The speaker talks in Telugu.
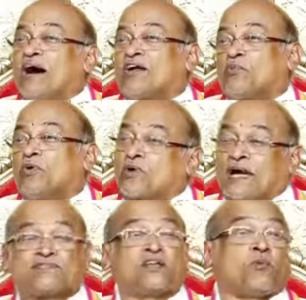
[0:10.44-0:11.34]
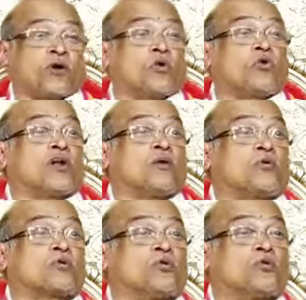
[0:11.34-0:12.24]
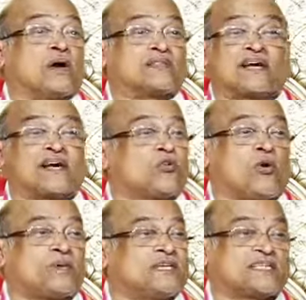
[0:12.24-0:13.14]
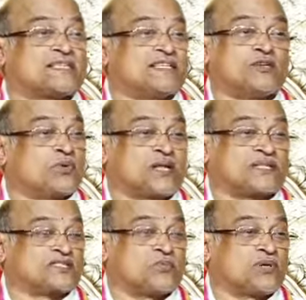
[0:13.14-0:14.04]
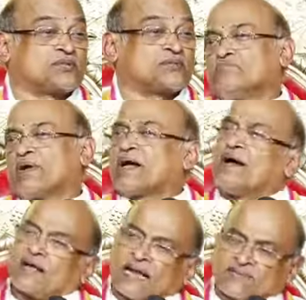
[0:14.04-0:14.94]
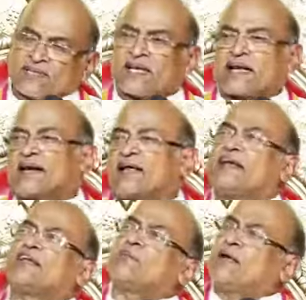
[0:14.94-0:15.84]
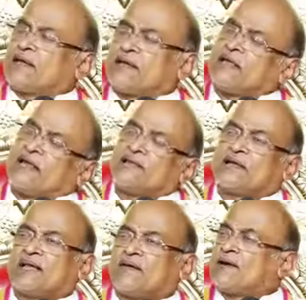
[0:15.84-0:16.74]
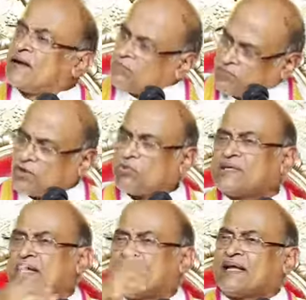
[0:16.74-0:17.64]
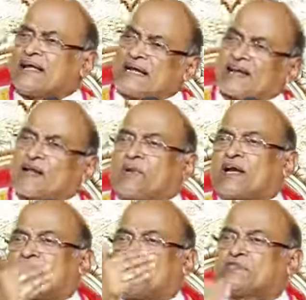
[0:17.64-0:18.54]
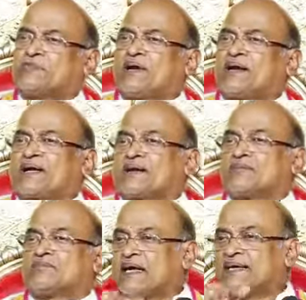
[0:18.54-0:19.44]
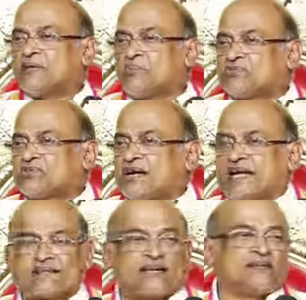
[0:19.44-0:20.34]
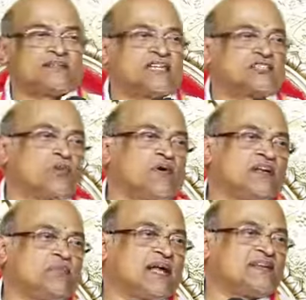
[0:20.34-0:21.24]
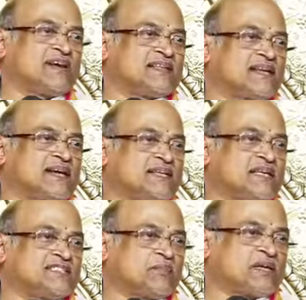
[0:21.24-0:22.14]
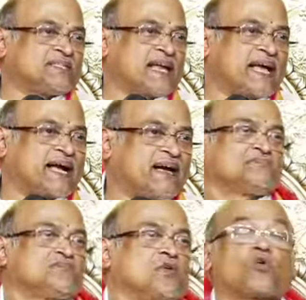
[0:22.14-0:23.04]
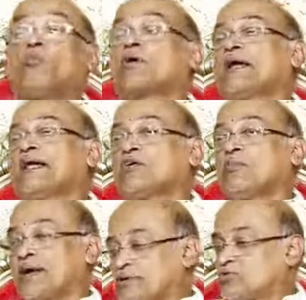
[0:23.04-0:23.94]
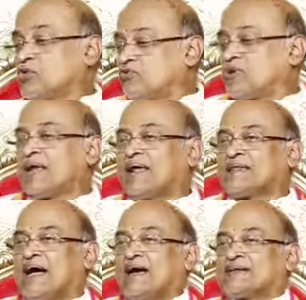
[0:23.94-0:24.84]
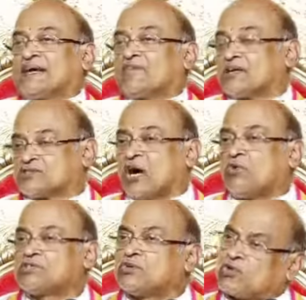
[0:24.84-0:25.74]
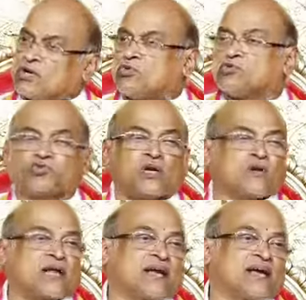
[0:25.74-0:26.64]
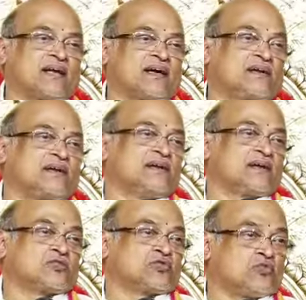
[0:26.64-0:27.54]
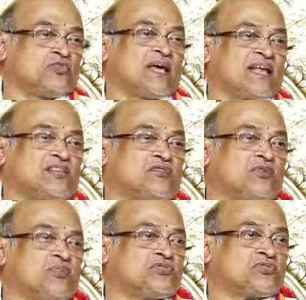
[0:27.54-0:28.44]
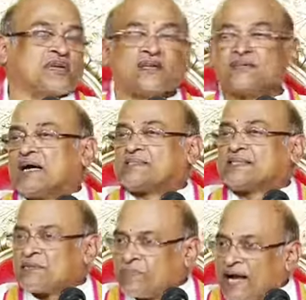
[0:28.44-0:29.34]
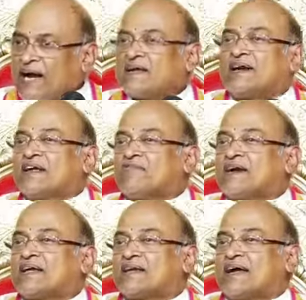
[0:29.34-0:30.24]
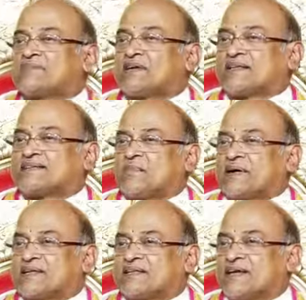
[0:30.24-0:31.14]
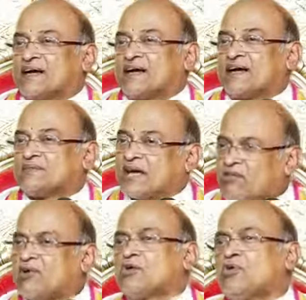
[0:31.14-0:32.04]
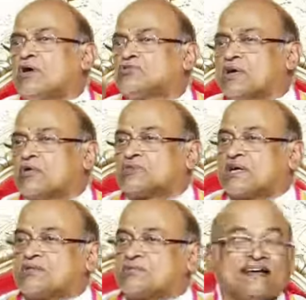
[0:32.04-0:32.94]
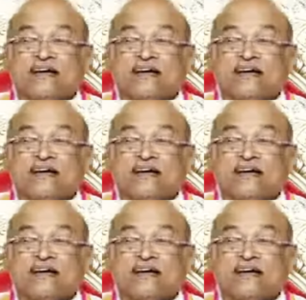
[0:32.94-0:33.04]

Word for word: మహానుభావుడు రాత్రి పగలు కూడా పడుకోడు అంతకంటే గొప్ప దీక్ష ఏది ఉండదు అసలు మొత్తం పైగా రాత్రి ఇక్కడ ఇంటికి పోయి ఇంటి దగ్గర ఏమన్నా కబురు చేయండి ఇక్కడ ఇక్కడ పంపించమని అంటాడు తనింటికి పిలుస్తాడు లేత చచ్చిపోవాలి భార్య వీళ్ళందరికీ టీలు సప్లై చేయలేక ఇంకో మొక్క ఇంకో మొక్క తురుపు రాలేదా అంటాడు వీడికి చావు వచ్చేవరకు ఏదో వస్తూనే ఉండాలి ఇక్కడ ఇక తురుపు రాలేదని వీడి బతుకు అంచేది పేకాట ఆడేవాడికి రాత్రి నిద్ర పట్టదయా తెల్లవారులు ఆడుతూనే ఉంటాడు